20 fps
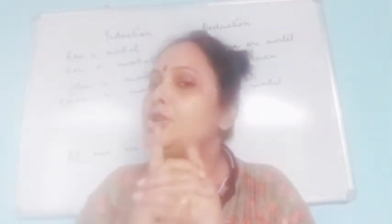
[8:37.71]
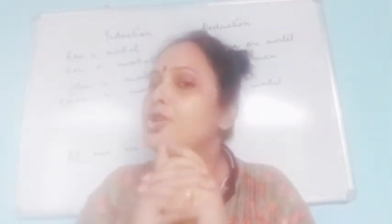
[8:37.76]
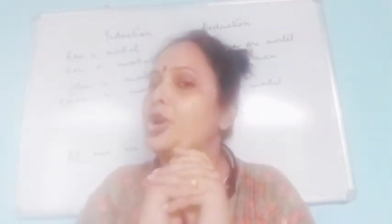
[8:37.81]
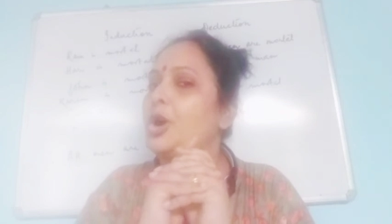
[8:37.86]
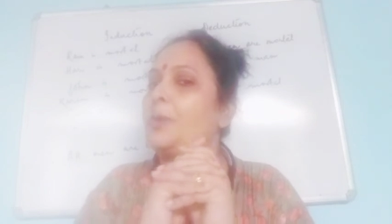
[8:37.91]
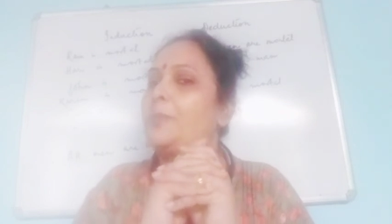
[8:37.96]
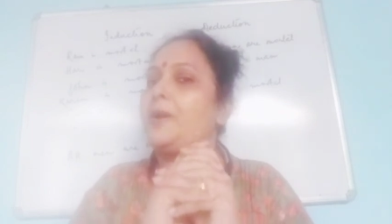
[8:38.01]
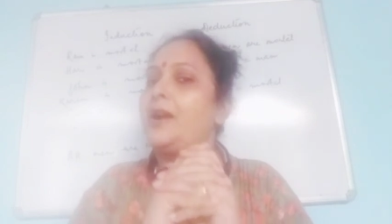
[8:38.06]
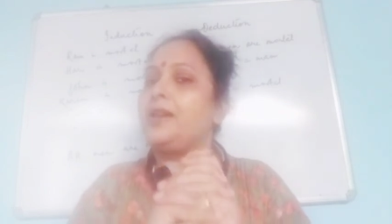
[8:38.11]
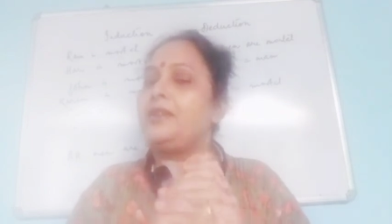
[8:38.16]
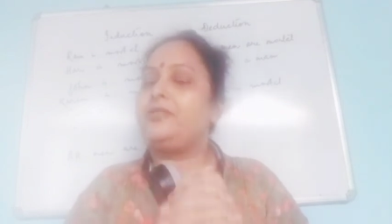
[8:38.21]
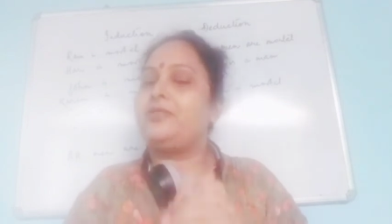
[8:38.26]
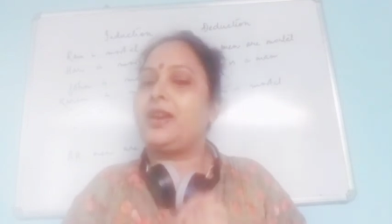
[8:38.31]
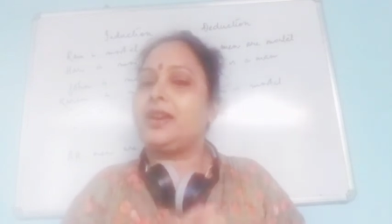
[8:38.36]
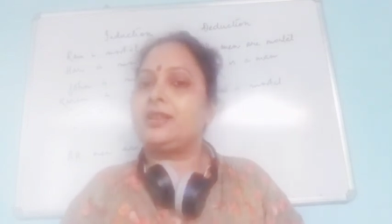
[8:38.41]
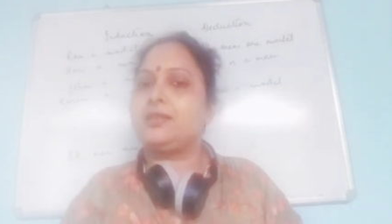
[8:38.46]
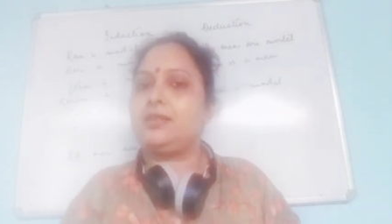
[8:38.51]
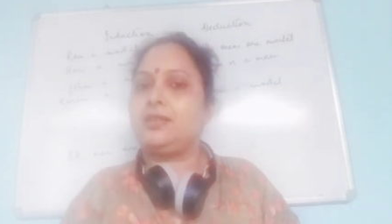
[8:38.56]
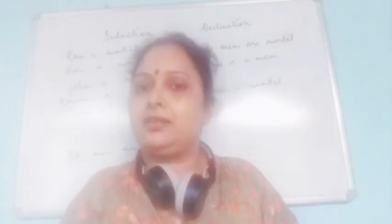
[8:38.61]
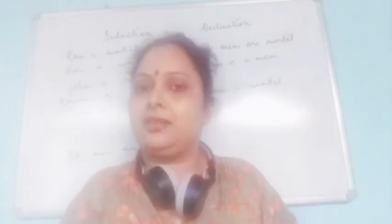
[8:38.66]
সবাই
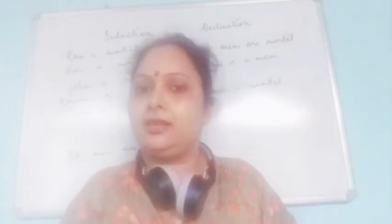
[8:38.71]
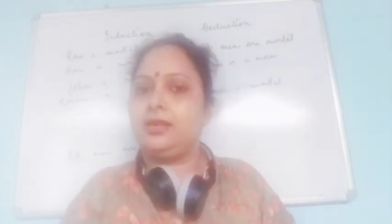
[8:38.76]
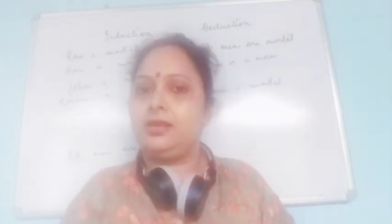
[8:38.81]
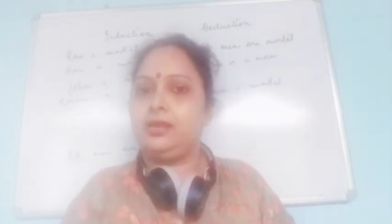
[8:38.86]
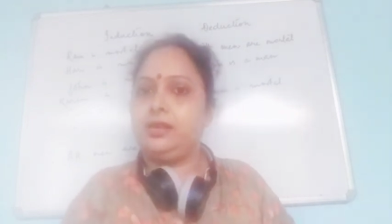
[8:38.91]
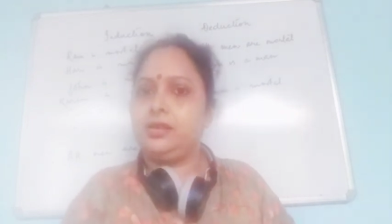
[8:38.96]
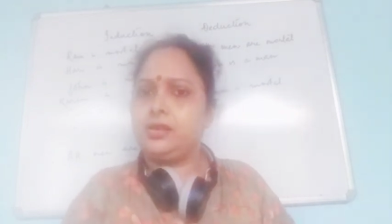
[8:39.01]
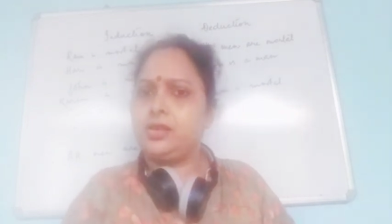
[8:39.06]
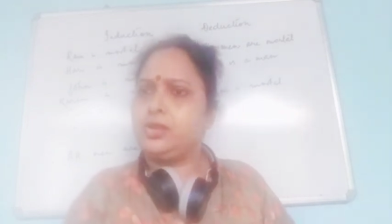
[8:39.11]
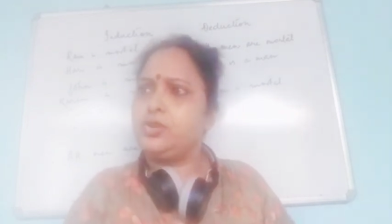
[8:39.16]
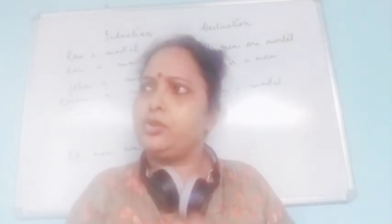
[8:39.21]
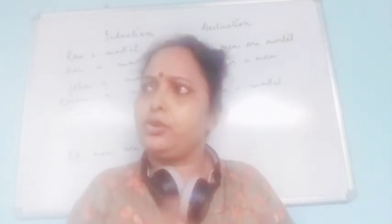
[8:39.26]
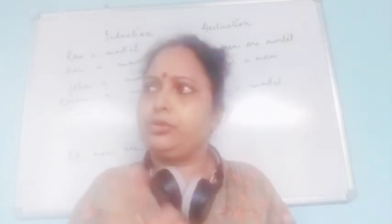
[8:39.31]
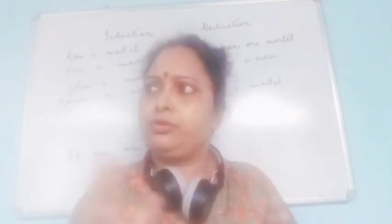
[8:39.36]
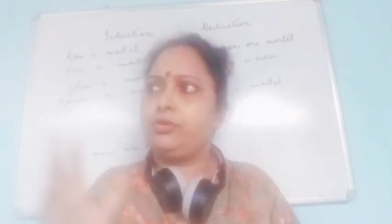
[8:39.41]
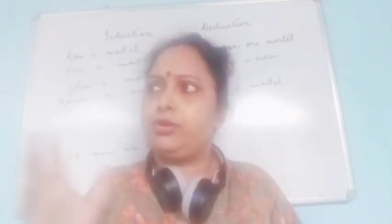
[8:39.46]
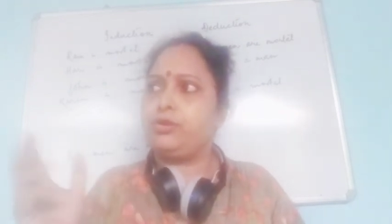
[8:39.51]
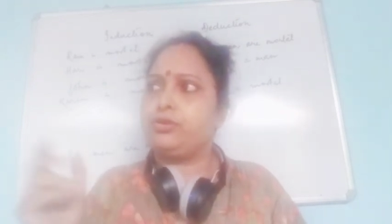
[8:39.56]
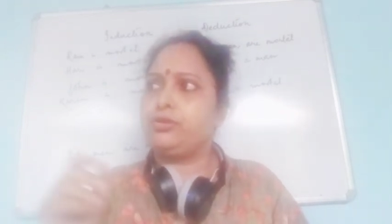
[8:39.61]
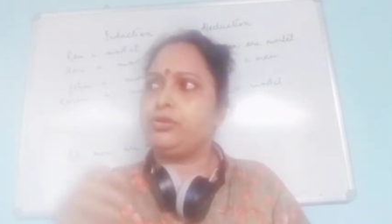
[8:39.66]
ভ্যাকসিন নিয়ে নিয়েছে
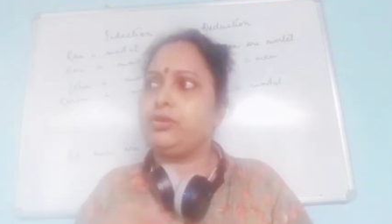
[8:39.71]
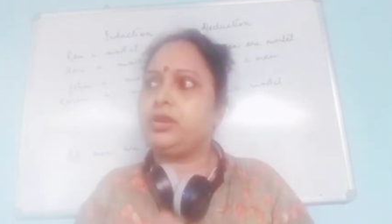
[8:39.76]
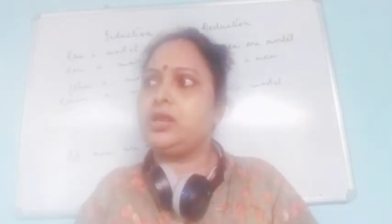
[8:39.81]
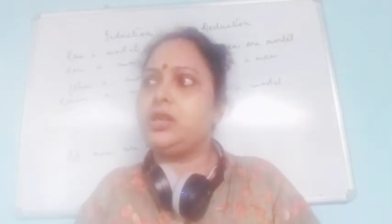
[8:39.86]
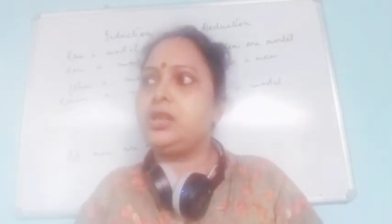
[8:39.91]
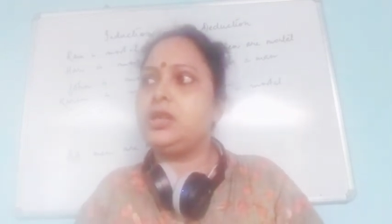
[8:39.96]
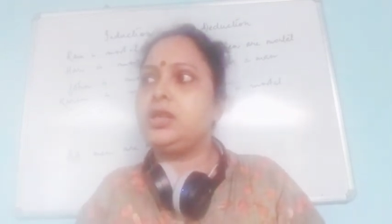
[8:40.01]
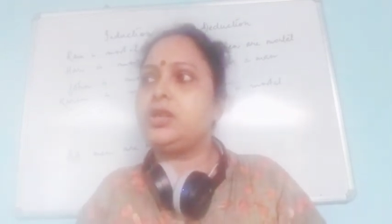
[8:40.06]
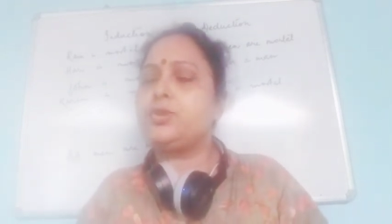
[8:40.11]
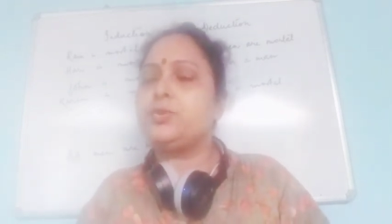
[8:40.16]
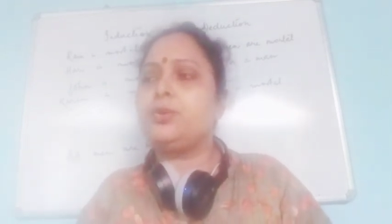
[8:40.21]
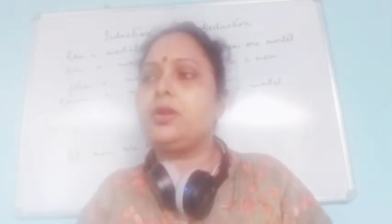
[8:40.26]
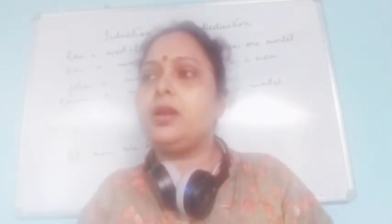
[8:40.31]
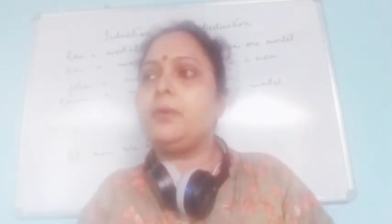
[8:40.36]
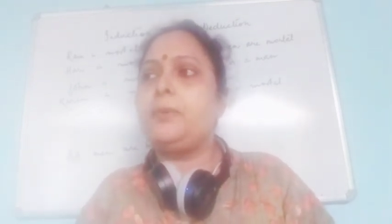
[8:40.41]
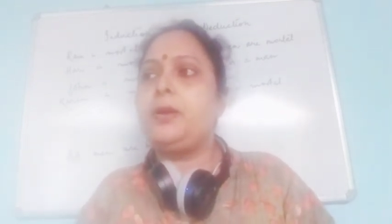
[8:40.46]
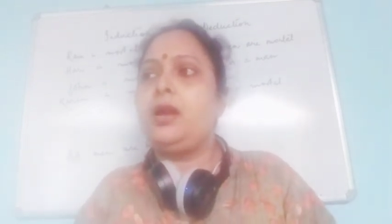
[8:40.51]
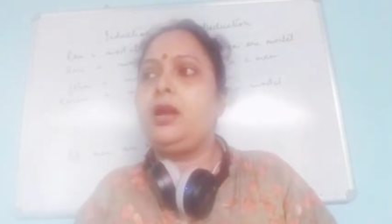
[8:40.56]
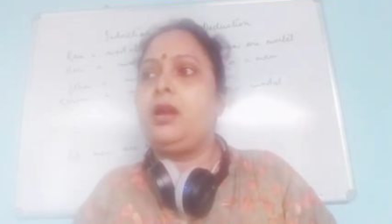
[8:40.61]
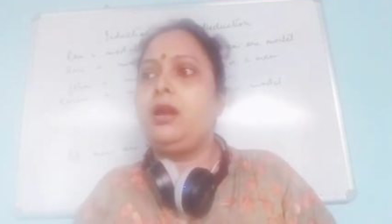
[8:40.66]
যখন দশজনকে জিজ্ঞেস করলাম